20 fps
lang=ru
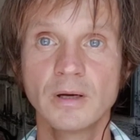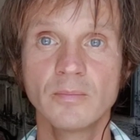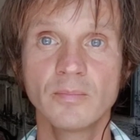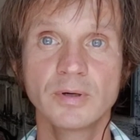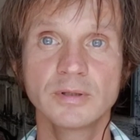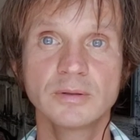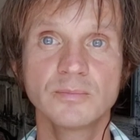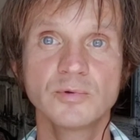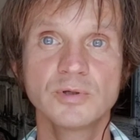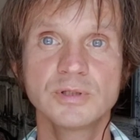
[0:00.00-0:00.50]

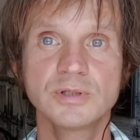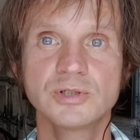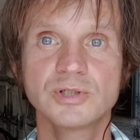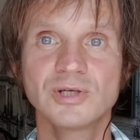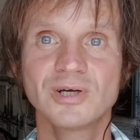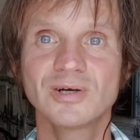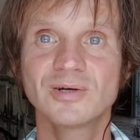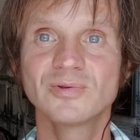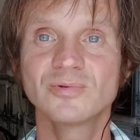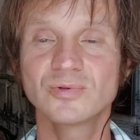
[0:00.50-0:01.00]
Поэтому если
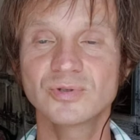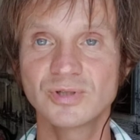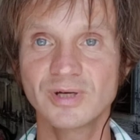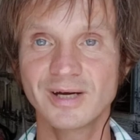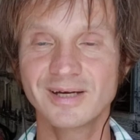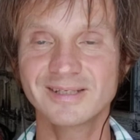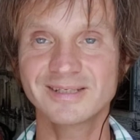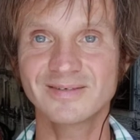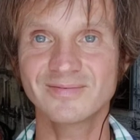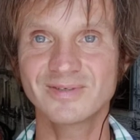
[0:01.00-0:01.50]
человек
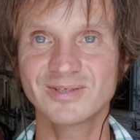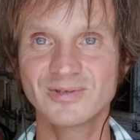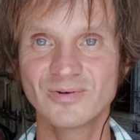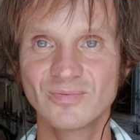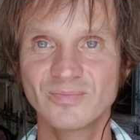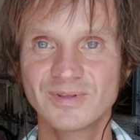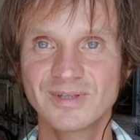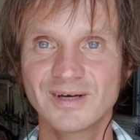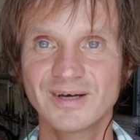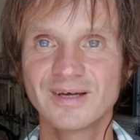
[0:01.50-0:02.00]
нуждается в
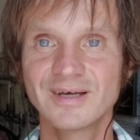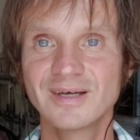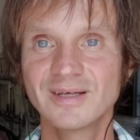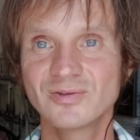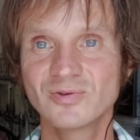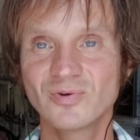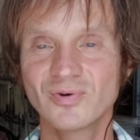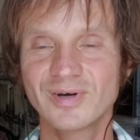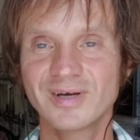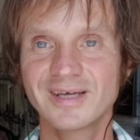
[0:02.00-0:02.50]
чем-то,
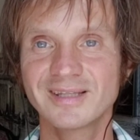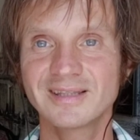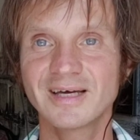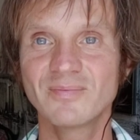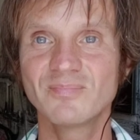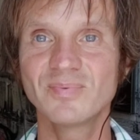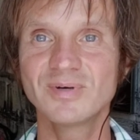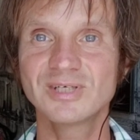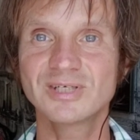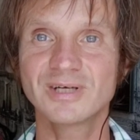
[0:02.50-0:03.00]
то это
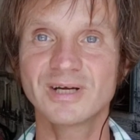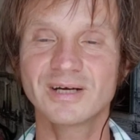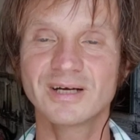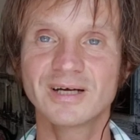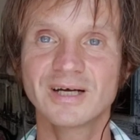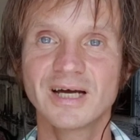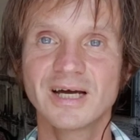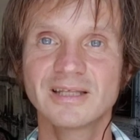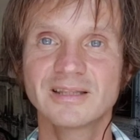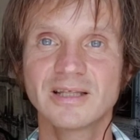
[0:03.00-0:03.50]
обычно
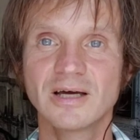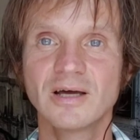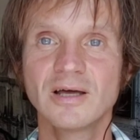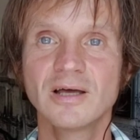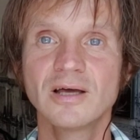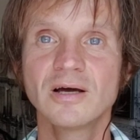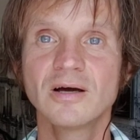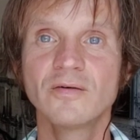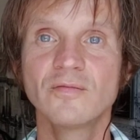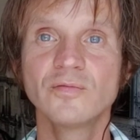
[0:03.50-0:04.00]
какая-то
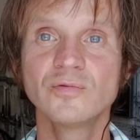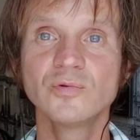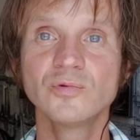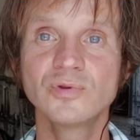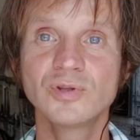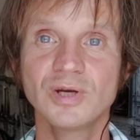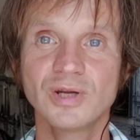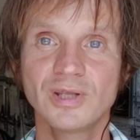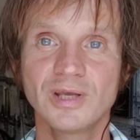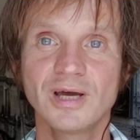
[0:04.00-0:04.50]

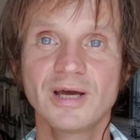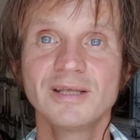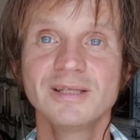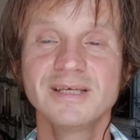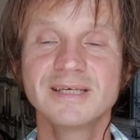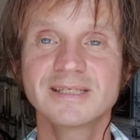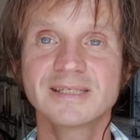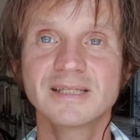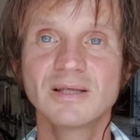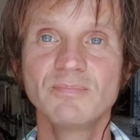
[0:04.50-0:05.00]
внутренняя
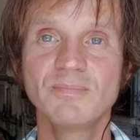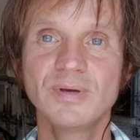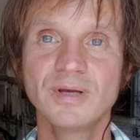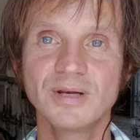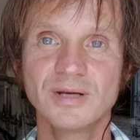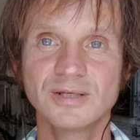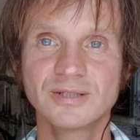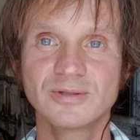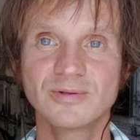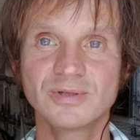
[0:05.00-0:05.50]

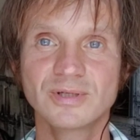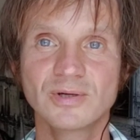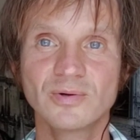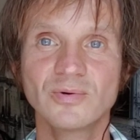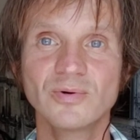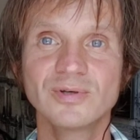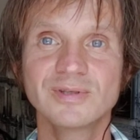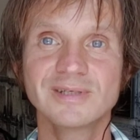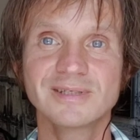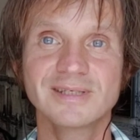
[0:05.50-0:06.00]
нестабильность, то есть
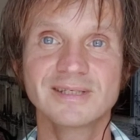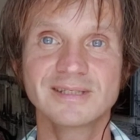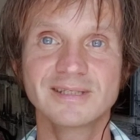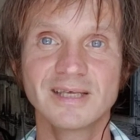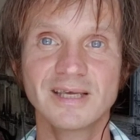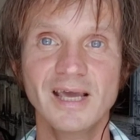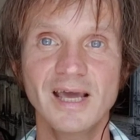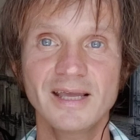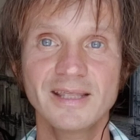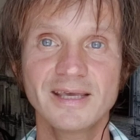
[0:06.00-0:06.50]
какое-то
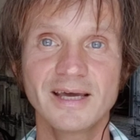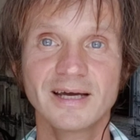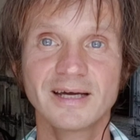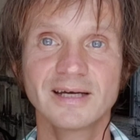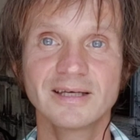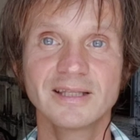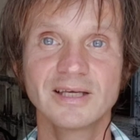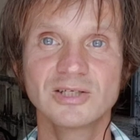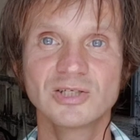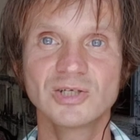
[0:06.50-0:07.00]
состояние,
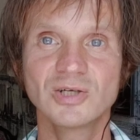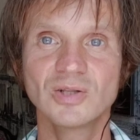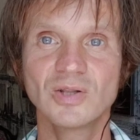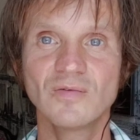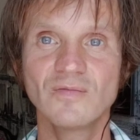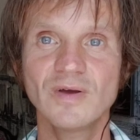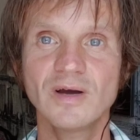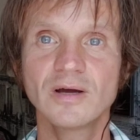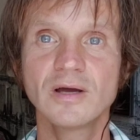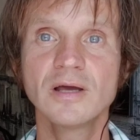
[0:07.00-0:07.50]
когда
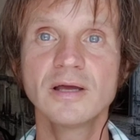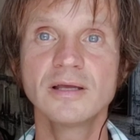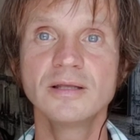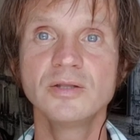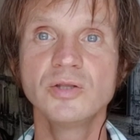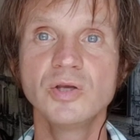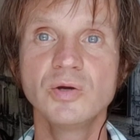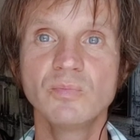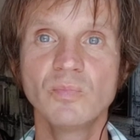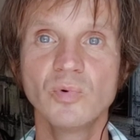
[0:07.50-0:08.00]
человек
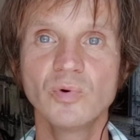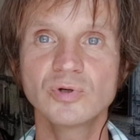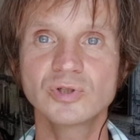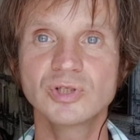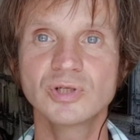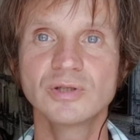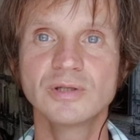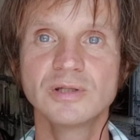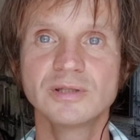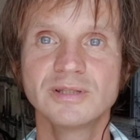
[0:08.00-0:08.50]
не
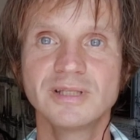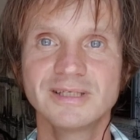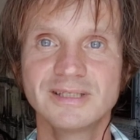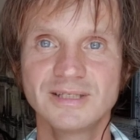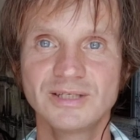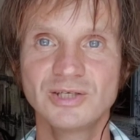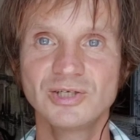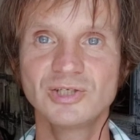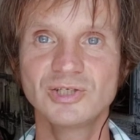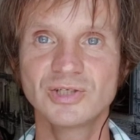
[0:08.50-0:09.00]
может
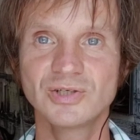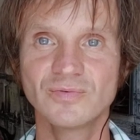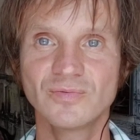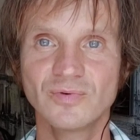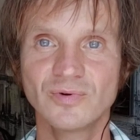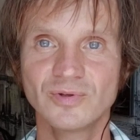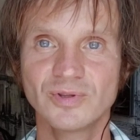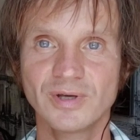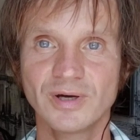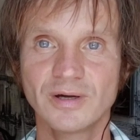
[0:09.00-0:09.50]
достичь
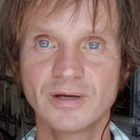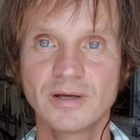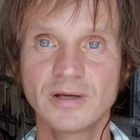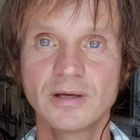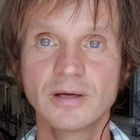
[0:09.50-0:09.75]
чего-то.